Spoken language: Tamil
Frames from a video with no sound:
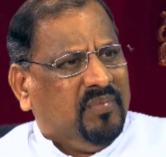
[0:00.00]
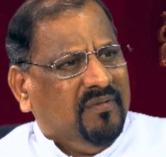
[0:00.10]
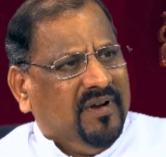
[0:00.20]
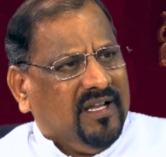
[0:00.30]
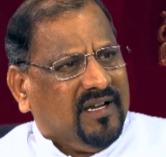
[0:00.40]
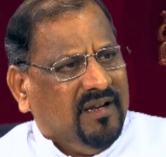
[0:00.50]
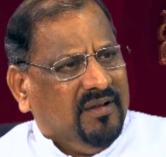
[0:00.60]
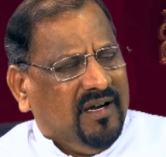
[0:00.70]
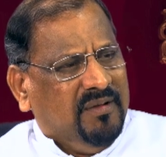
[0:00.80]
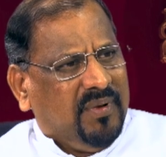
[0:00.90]
புல்வெளிக்கு அனு
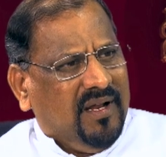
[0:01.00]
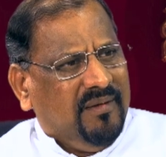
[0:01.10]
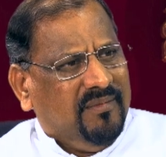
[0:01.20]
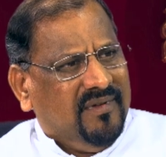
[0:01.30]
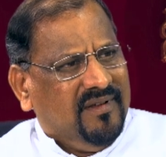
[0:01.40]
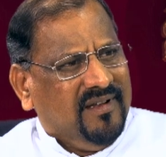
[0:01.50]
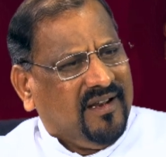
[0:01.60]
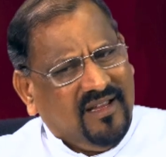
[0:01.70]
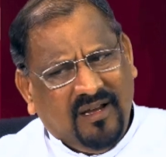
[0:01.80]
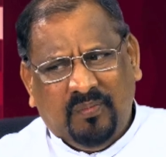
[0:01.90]
அனுப்பலாம்
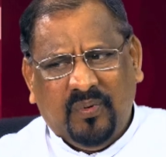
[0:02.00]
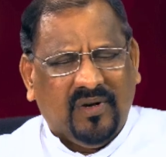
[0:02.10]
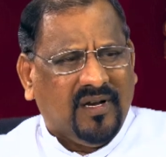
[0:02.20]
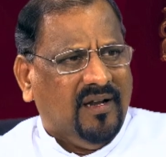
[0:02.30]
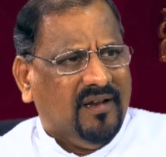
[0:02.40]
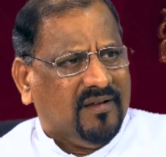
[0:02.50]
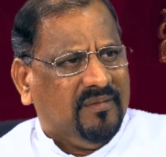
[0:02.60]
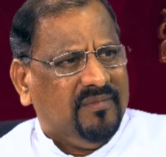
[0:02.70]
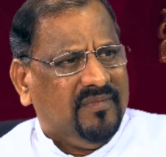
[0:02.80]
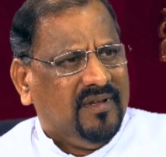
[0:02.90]
நிறையா பொருட்கள்
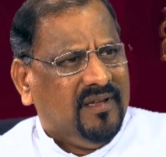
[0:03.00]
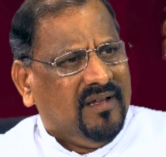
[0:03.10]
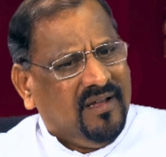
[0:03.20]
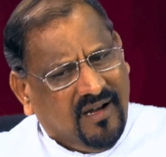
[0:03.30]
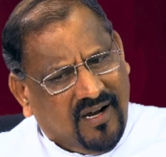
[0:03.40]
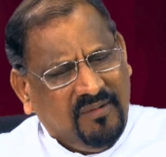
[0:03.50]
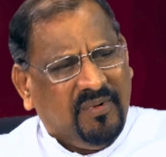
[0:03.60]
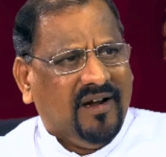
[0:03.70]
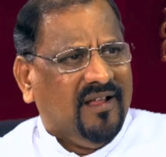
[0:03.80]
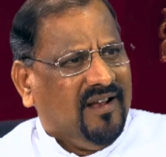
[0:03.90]
இருக்கும் ஆடு
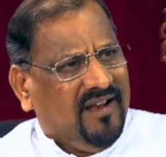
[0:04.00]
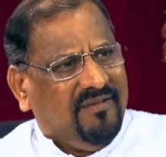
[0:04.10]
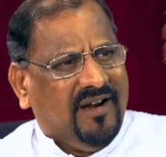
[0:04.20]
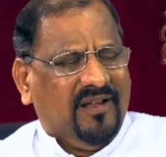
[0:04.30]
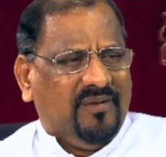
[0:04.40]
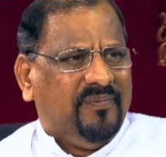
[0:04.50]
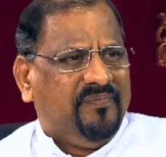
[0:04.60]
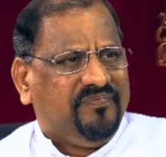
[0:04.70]
மாடுகள் நல்லா வளரும்